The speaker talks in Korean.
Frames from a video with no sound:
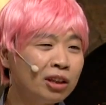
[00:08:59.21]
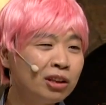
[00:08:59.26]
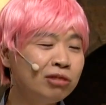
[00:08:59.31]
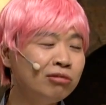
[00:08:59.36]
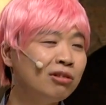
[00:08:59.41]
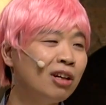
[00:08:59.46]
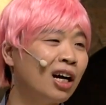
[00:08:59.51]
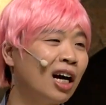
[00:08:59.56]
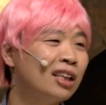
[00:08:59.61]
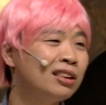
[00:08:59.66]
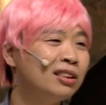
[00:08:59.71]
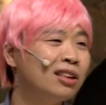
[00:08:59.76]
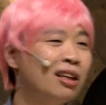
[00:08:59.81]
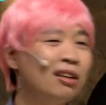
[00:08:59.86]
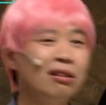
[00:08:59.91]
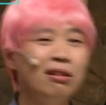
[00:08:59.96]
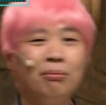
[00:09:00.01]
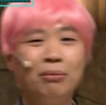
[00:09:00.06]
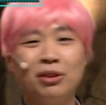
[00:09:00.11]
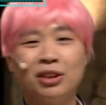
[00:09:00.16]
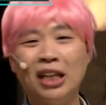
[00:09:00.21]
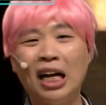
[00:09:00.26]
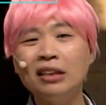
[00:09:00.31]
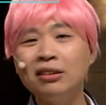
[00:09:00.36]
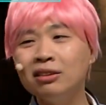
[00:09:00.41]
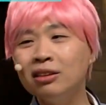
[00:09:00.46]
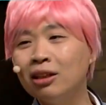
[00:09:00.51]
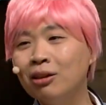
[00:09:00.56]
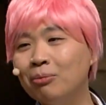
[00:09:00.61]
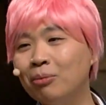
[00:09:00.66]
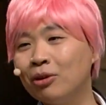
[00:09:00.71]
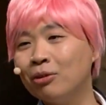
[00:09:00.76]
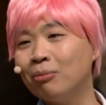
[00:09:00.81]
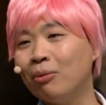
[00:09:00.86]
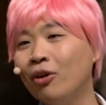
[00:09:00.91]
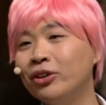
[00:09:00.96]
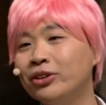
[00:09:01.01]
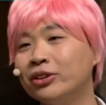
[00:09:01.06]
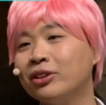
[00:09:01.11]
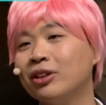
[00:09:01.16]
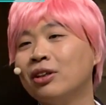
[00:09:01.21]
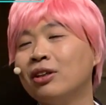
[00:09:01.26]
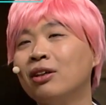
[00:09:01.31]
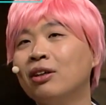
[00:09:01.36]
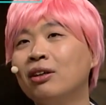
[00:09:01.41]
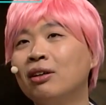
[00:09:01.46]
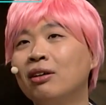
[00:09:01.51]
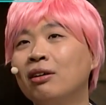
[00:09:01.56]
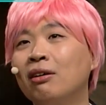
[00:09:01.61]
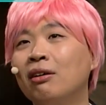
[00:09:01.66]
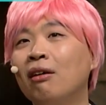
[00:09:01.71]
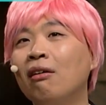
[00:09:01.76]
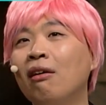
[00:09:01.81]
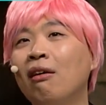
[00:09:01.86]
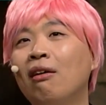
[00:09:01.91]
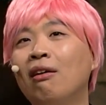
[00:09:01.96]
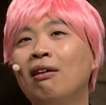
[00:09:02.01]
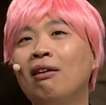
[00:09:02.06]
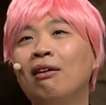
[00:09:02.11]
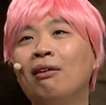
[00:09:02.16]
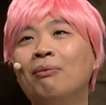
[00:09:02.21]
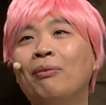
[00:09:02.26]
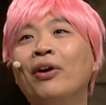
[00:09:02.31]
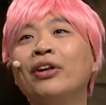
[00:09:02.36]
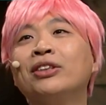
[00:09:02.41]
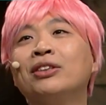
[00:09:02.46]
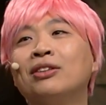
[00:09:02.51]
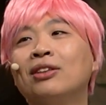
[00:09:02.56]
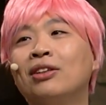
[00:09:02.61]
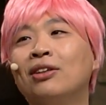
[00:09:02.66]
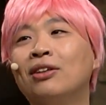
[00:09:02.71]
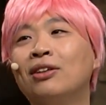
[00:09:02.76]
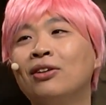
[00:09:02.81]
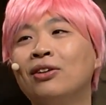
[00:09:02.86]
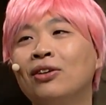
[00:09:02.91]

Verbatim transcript: 여자친구랑 같이 다닐 때뭐 짜증나는 버릇 뭐 있어요? 어? 뭐 있어?